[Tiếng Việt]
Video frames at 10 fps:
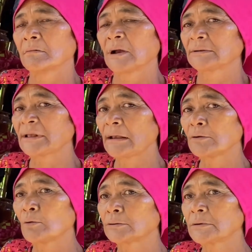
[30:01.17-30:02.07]
Dạ. thay
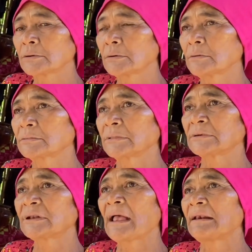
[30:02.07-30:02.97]
đồ trước
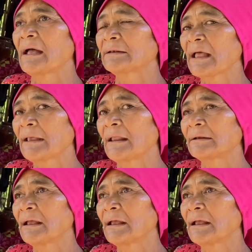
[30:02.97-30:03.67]
thay lại thay lại